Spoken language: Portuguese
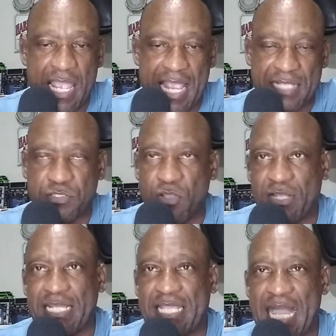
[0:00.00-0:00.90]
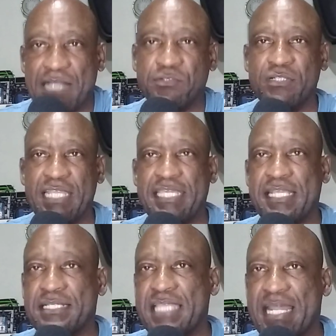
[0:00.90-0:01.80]
é só clicar no link
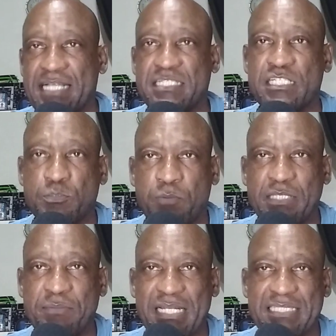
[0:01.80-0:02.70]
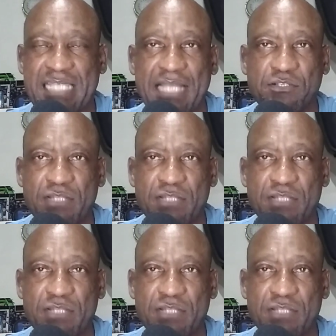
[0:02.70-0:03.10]
que estará disponibilizado